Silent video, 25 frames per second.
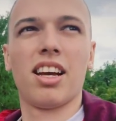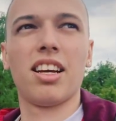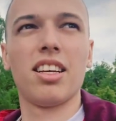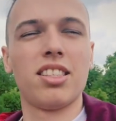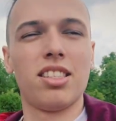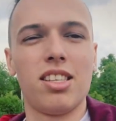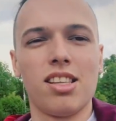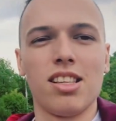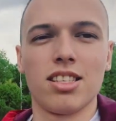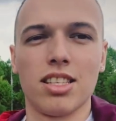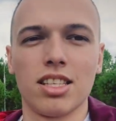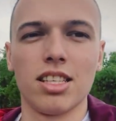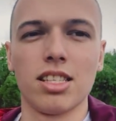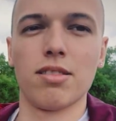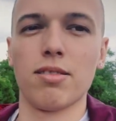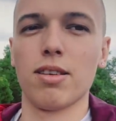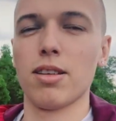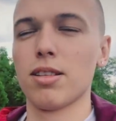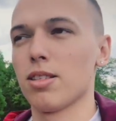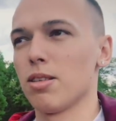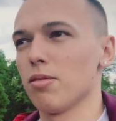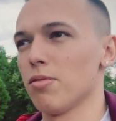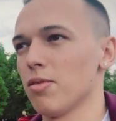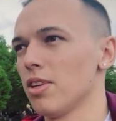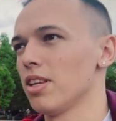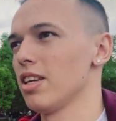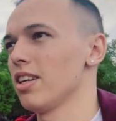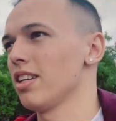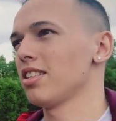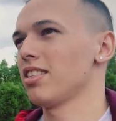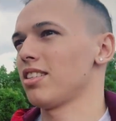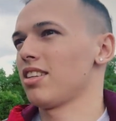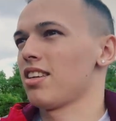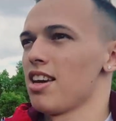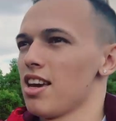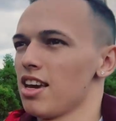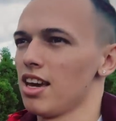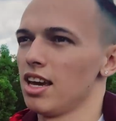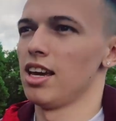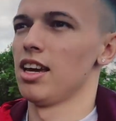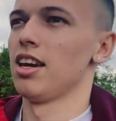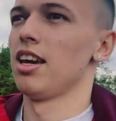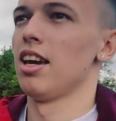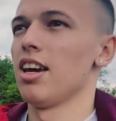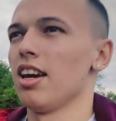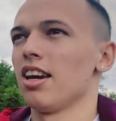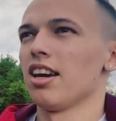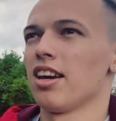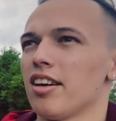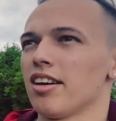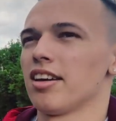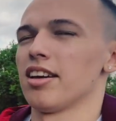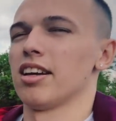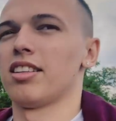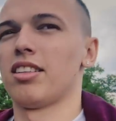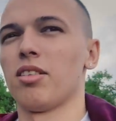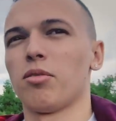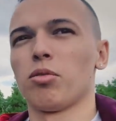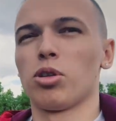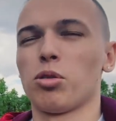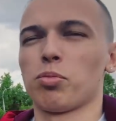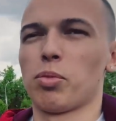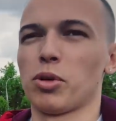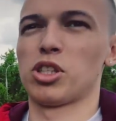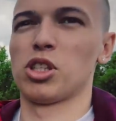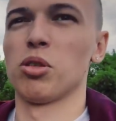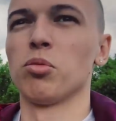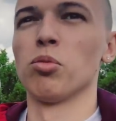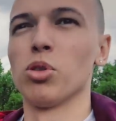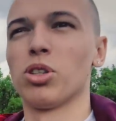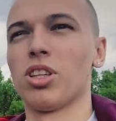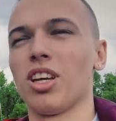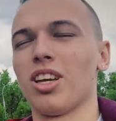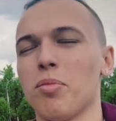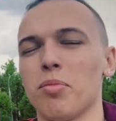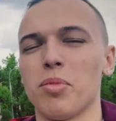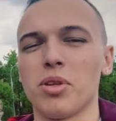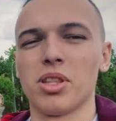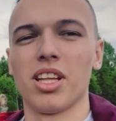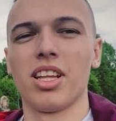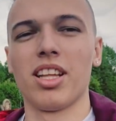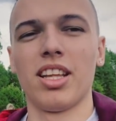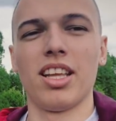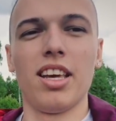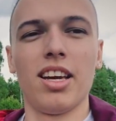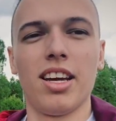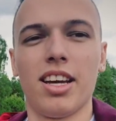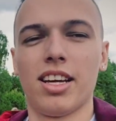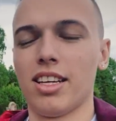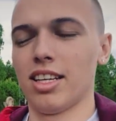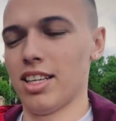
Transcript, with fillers: Гостиница называется Венец. Это вот почему-то именно не